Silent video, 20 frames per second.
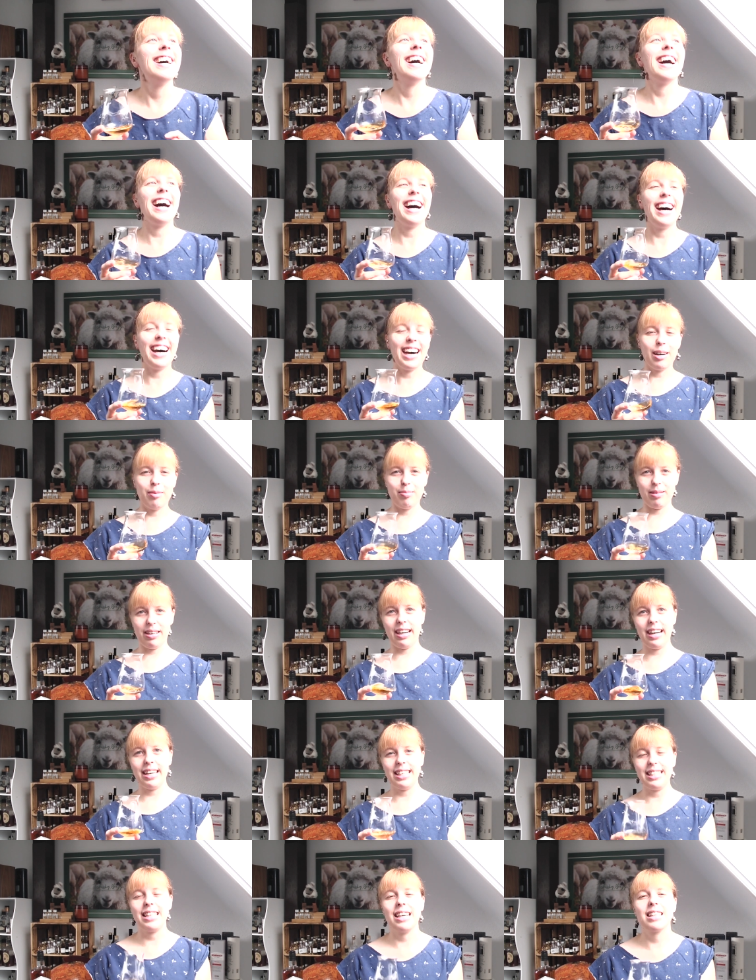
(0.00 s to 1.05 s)
Aber
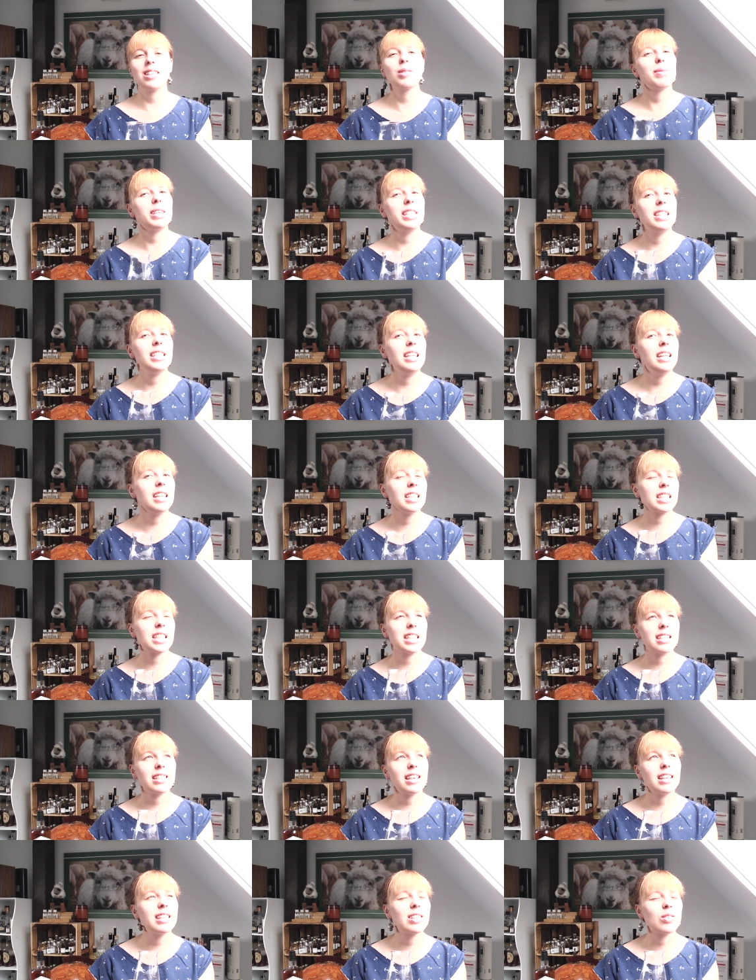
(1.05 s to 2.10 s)
ich hatte bei Teeling
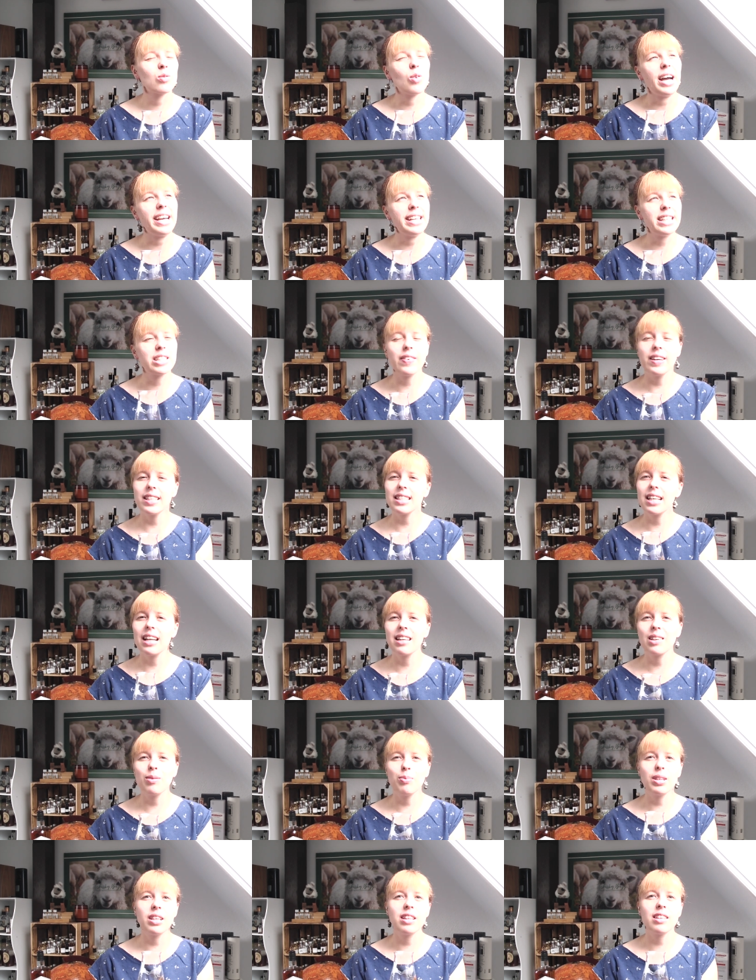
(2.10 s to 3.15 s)
tatsächlich nur ein, zwei Sachen, die
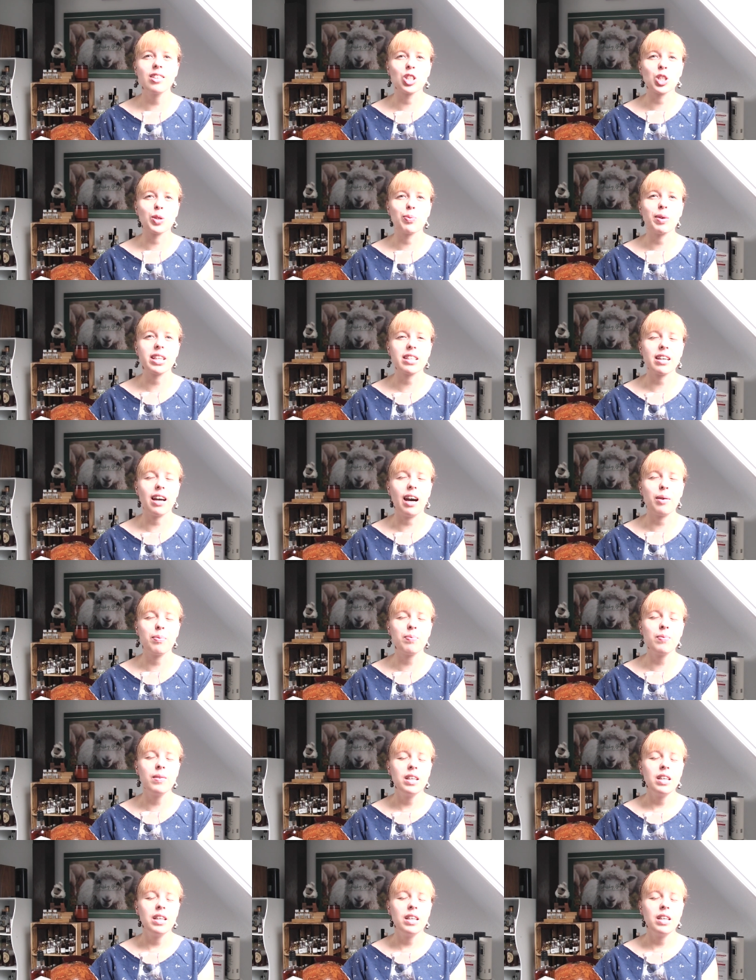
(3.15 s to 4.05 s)
mir nicht geschmeckt haben.